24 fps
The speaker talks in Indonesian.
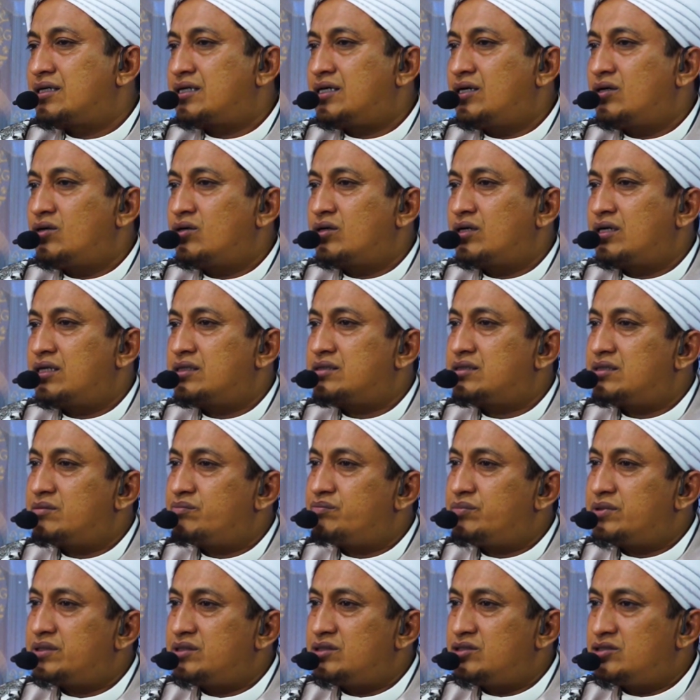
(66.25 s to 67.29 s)
Kalau nggak
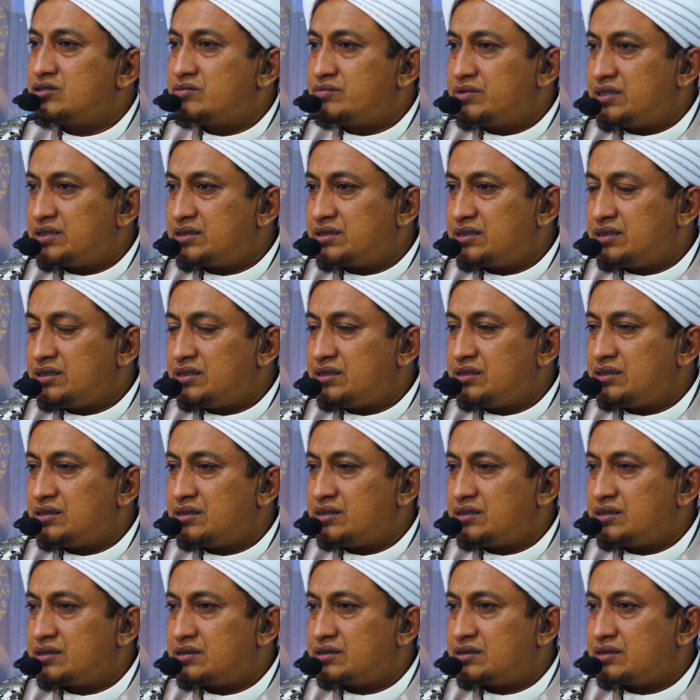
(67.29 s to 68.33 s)
cepat diobati
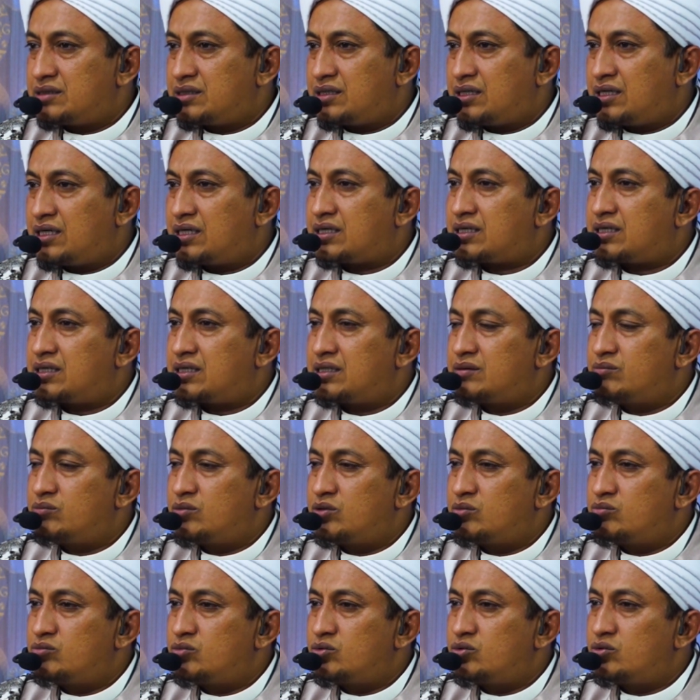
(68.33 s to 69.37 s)
akan
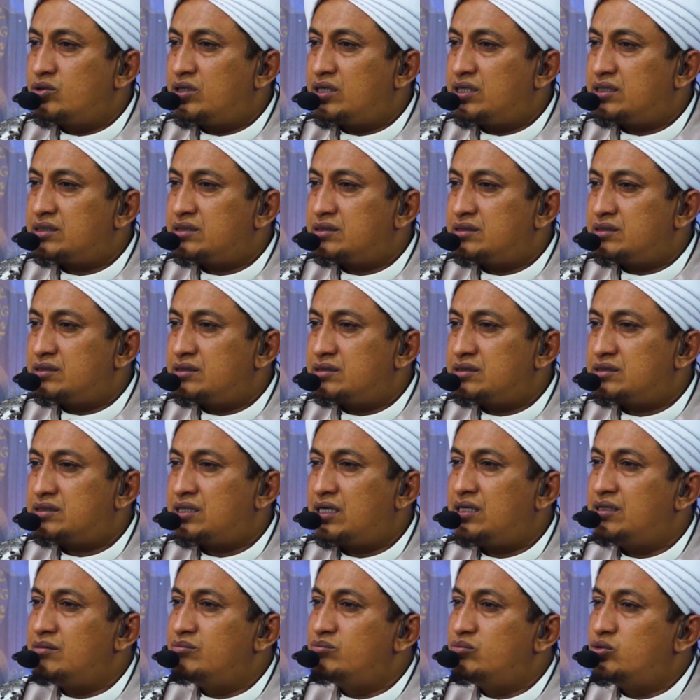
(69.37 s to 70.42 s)
membuat
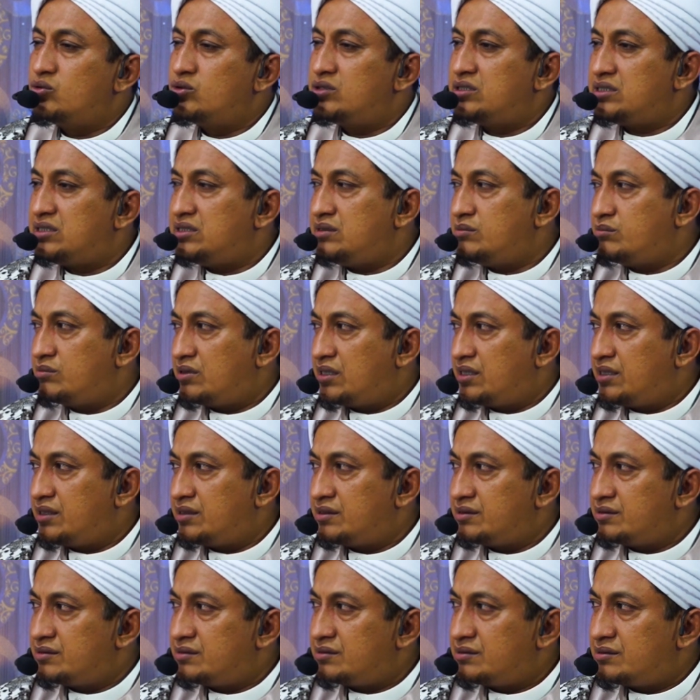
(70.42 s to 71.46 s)
salbul
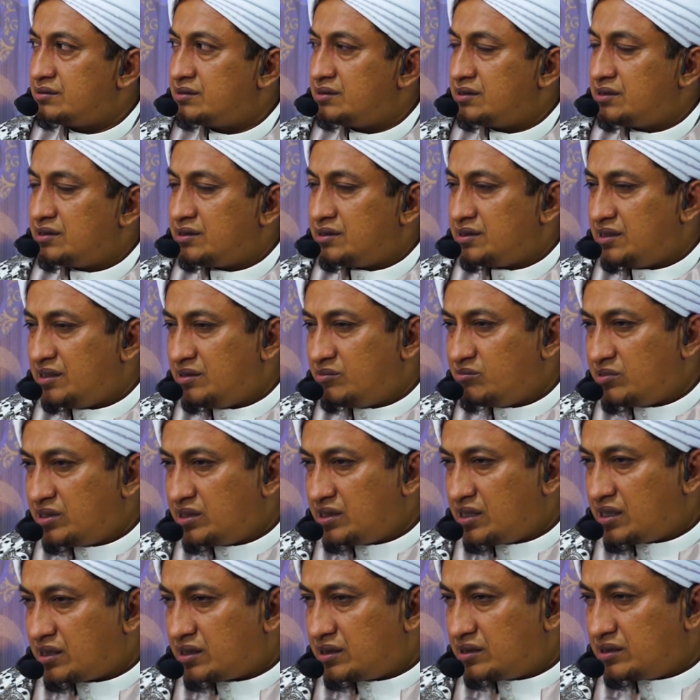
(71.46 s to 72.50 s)
iman.
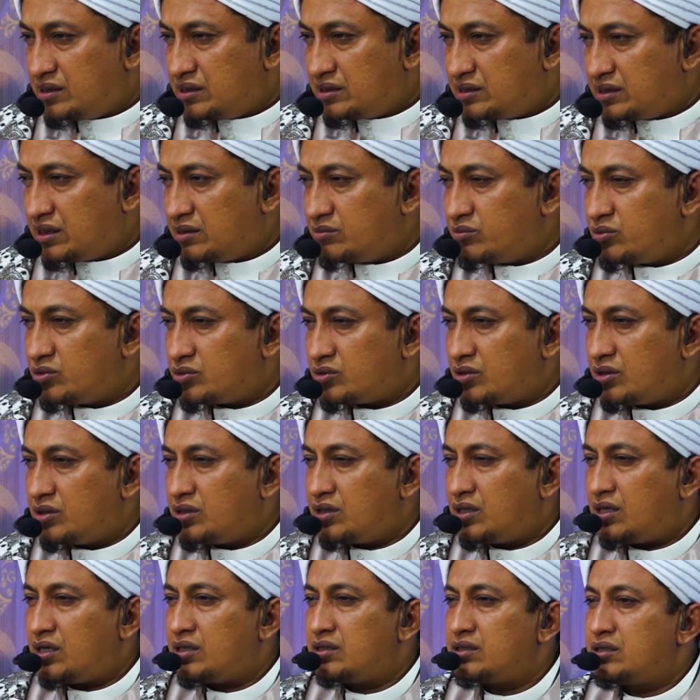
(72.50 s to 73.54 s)
Imannya akan dicabut
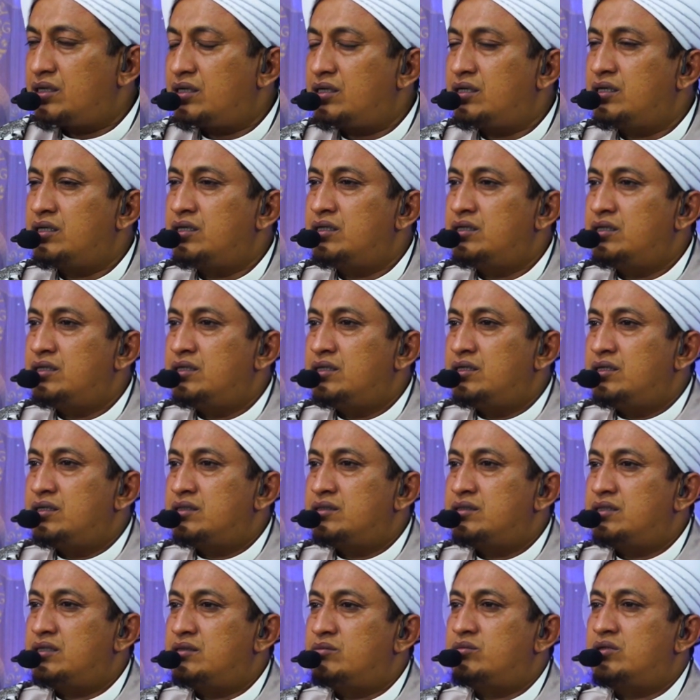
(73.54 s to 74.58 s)
oleh oh. Allah
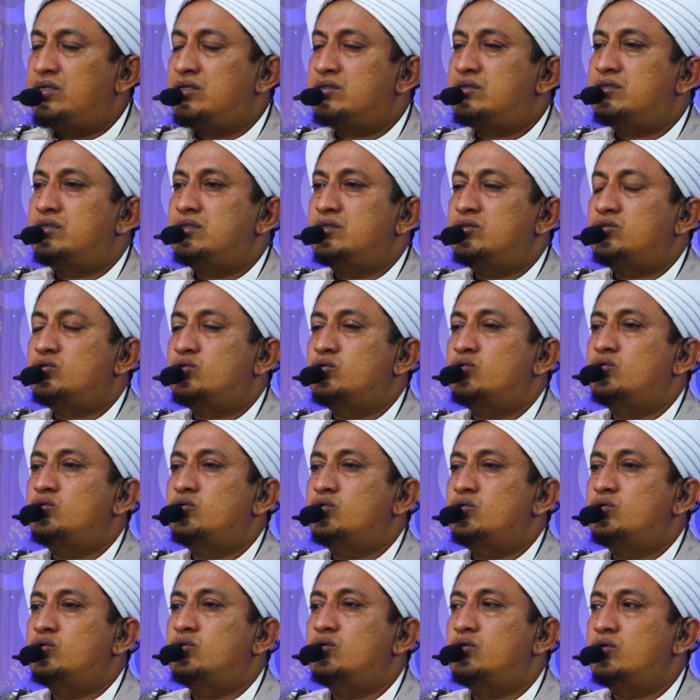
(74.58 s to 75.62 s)
oh. dan mati
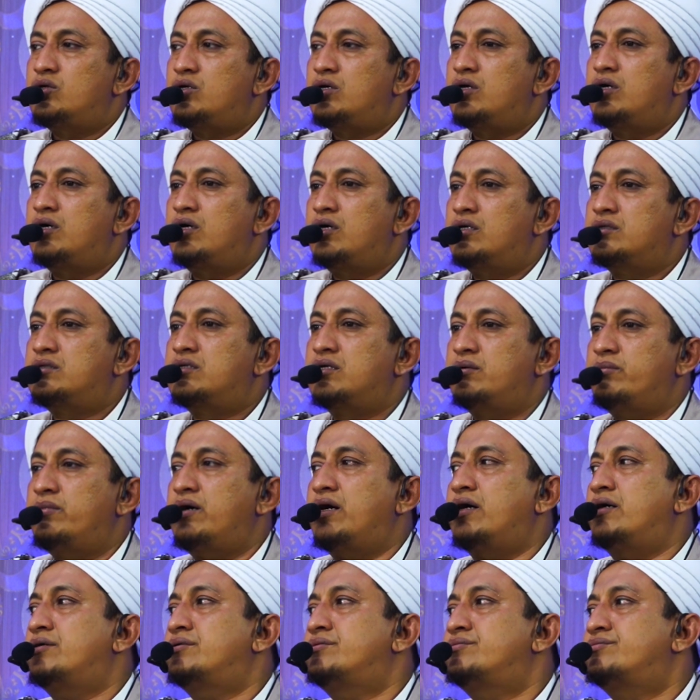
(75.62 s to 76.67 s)
su'ul
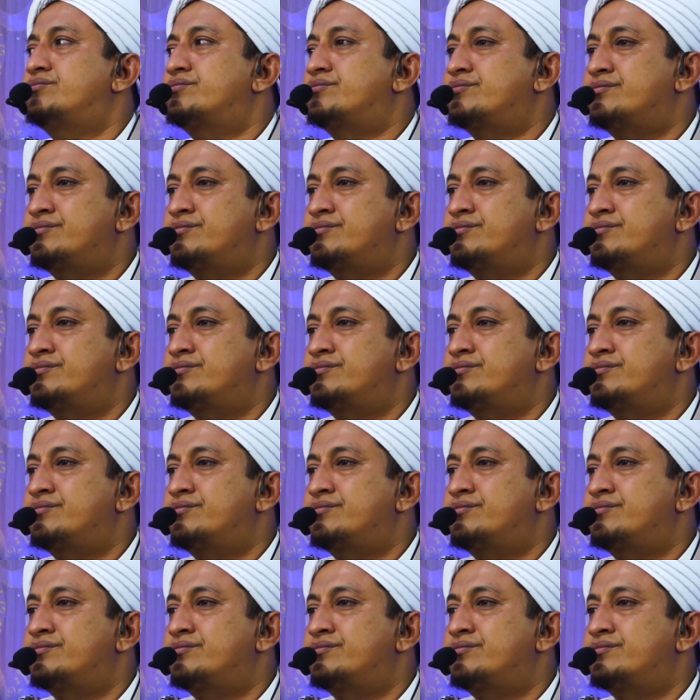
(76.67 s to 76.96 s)
khatimah.